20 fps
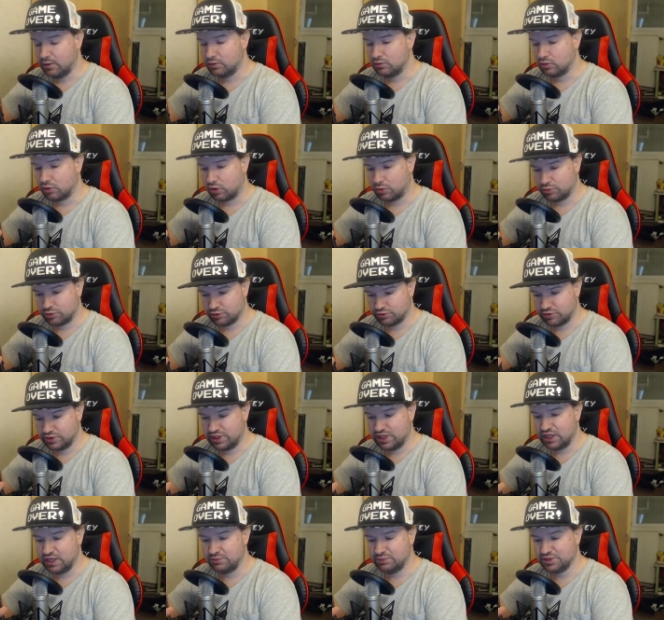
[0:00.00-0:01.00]
Donc comme tu veux
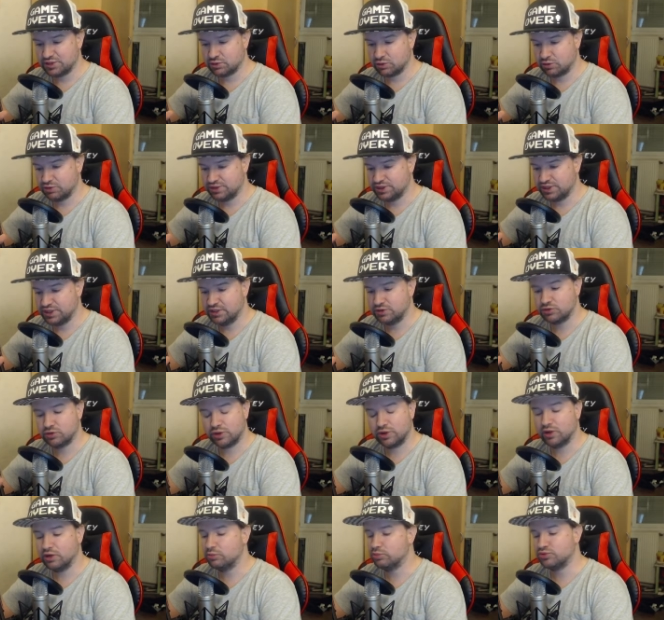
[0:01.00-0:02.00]
dire, les missions quotidiennes, tu vois,
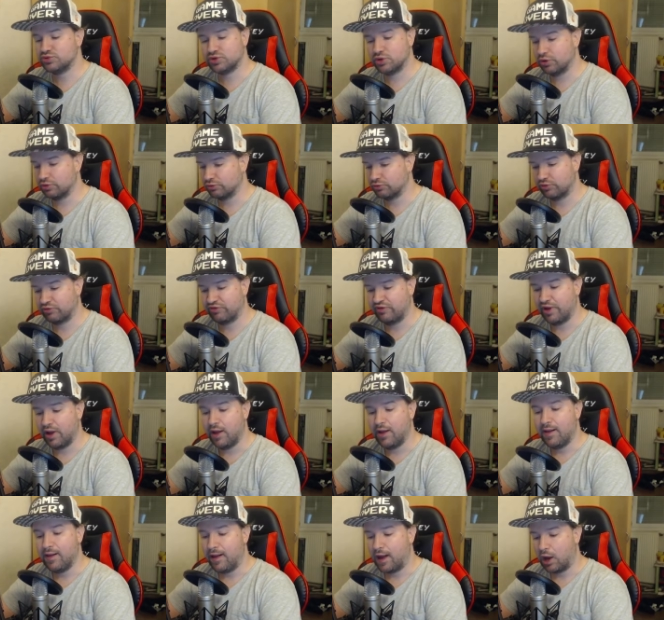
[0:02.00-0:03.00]
il y en a plusieurs. Donc faire
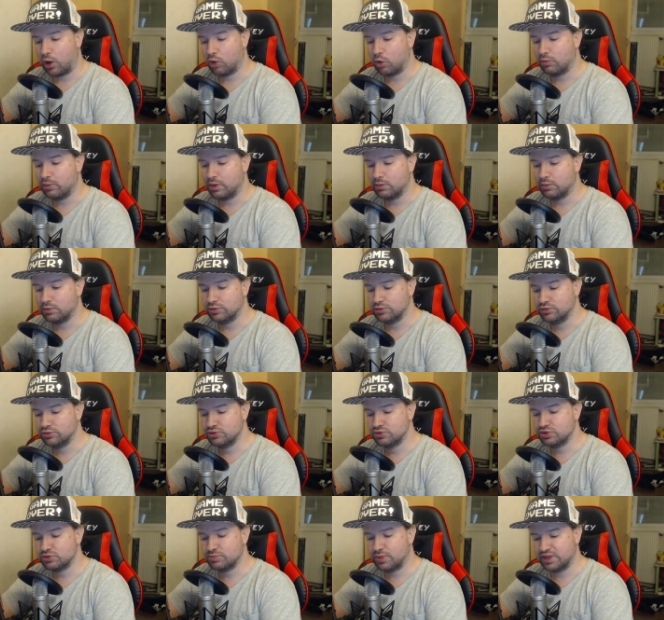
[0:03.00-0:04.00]
un combat
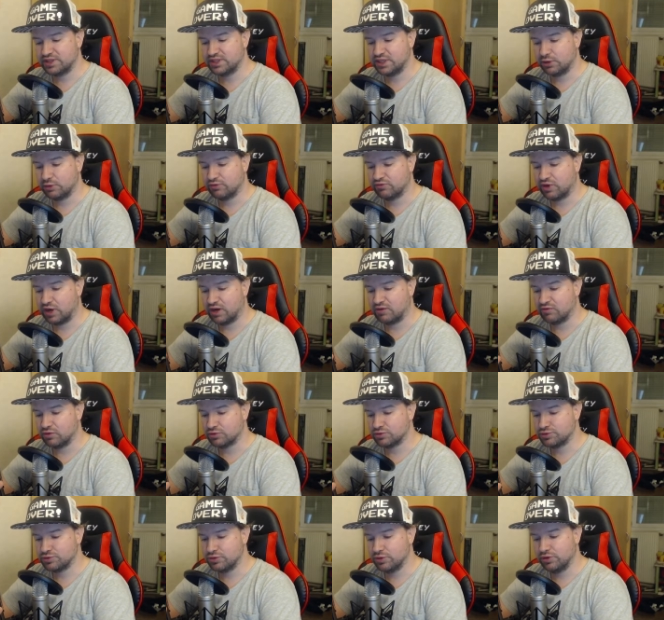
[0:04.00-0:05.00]
bonus, partir une fois à
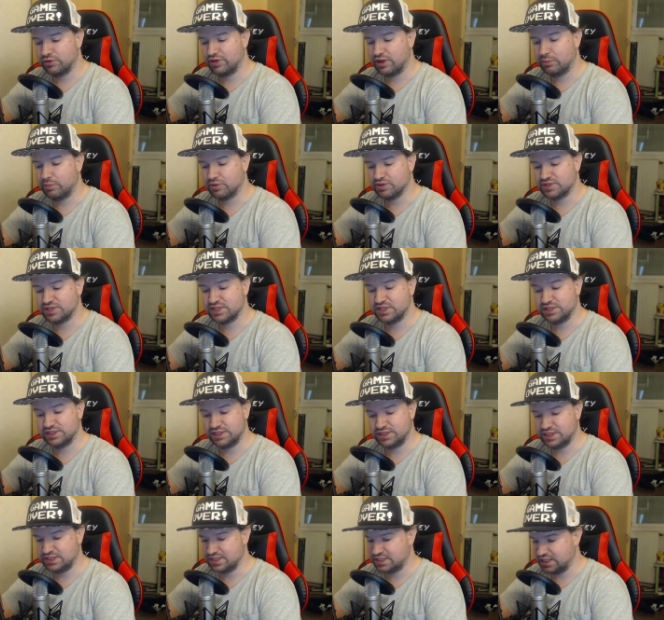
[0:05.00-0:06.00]
l'aventure, dépenser
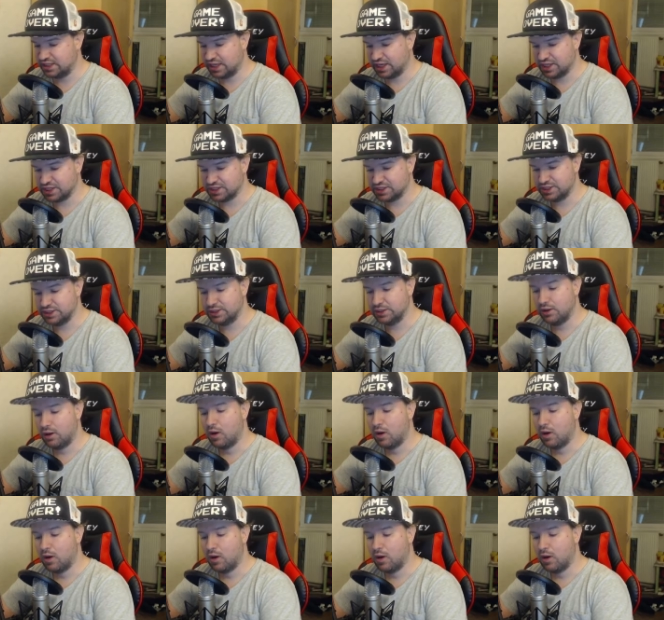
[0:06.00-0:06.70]
10 énergies,